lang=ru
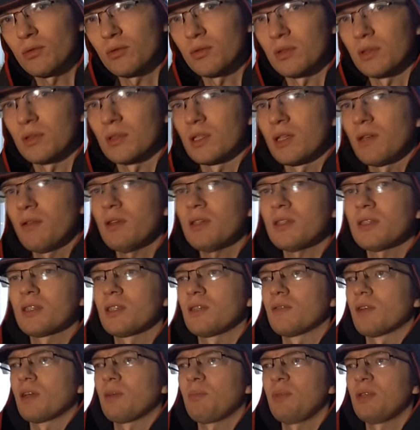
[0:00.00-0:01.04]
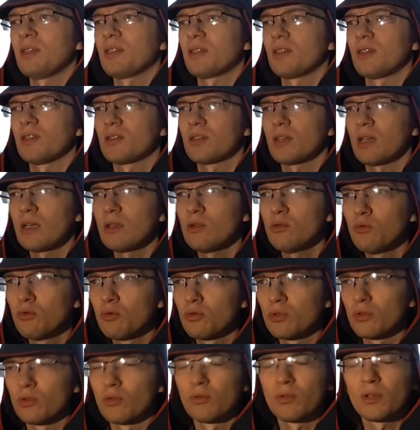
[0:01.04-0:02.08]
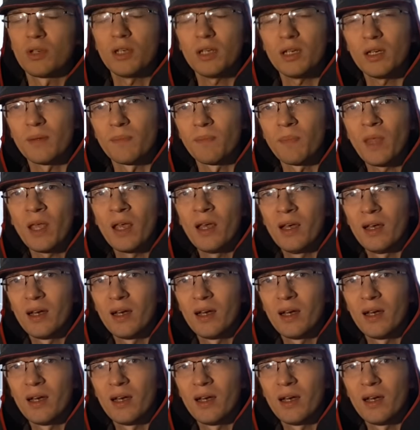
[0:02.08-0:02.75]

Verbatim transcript: то есть создавался Европейский Союз, другие